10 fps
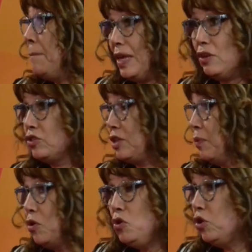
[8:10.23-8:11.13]
Pero si
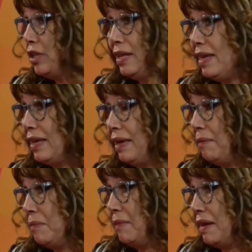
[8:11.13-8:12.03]
vos no tenés
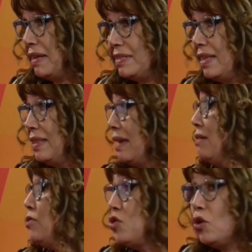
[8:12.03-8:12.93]
que
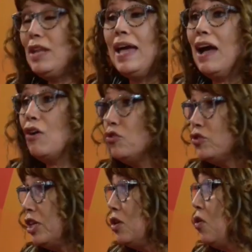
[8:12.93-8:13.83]
receta, yo les
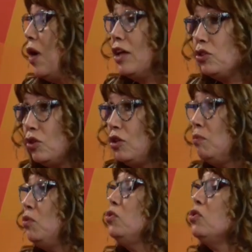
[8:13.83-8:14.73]
aconsejo a todo el
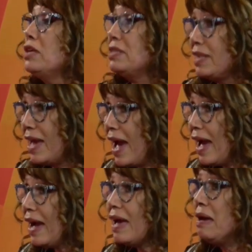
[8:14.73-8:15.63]
mundo que se
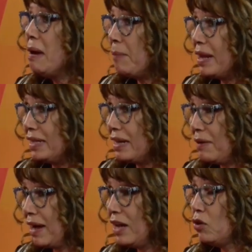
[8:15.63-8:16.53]
haga para
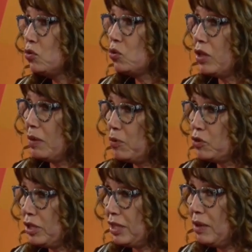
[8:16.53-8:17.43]
trabajar con su
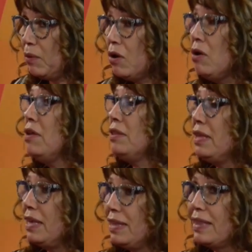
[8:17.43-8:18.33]
dispositivo
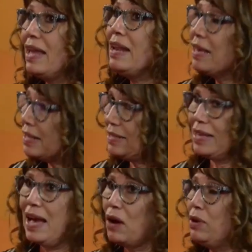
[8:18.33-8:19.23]
digital, que
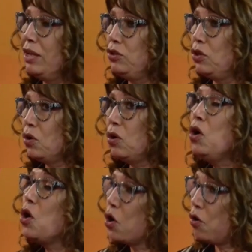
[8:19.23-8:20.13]
se haga un anteojo
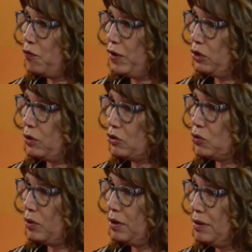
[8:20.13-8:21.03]
con filtro azul.